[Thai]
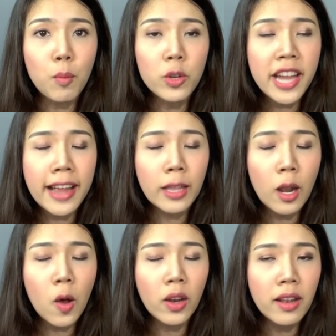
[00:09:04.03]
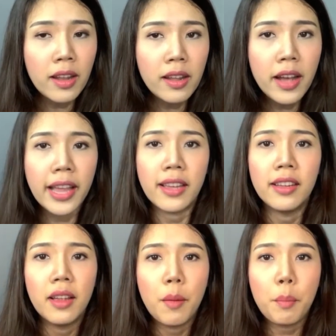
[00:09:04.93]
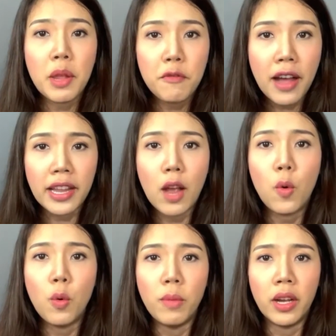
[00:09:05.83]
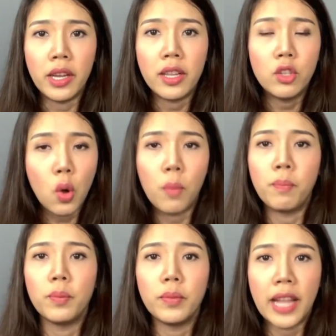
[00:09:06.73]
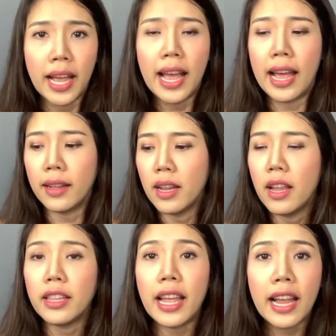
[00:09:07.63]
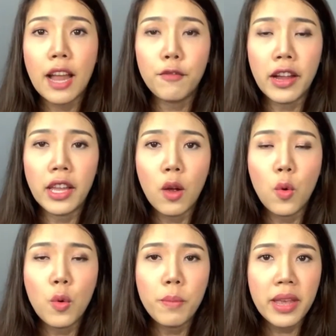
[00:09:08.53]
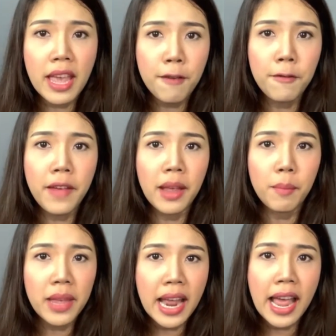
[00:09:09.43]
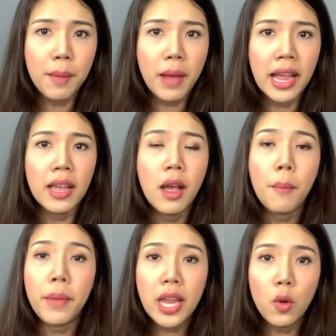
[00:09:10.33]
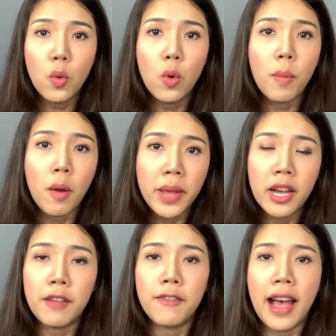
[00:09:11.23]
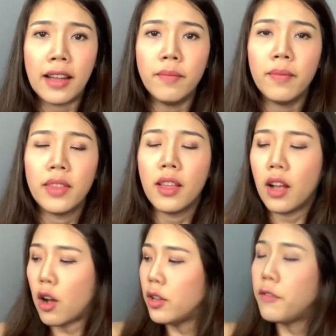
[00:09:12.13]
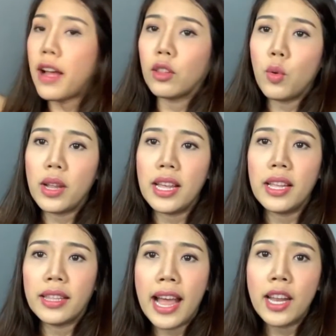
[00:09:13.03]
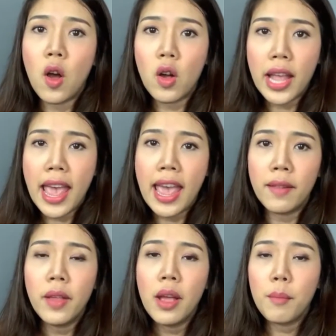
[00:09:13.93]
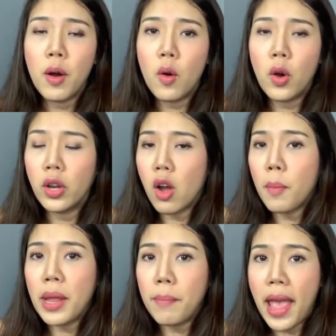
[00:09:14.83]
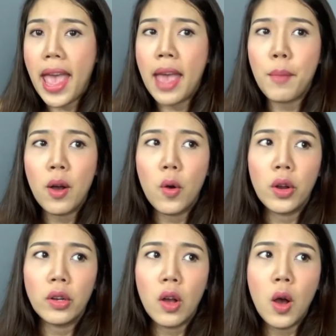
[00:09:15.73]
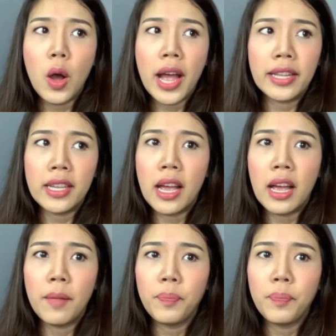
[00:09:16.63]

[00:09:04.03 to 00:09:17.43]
กับผู้ชายตลอดเรื่อยๆไปฝังยาคุมเลยจบนะคะแต่การฝังยาคุมมีเอฟเฟกต์มีอะไรไหมไม่รู้เพราะไม่เคยฝังเขาจะฝังตรงนี้ใต้ท้องแขนบางคนก็เป็นแผลบางคนก็อาจจะ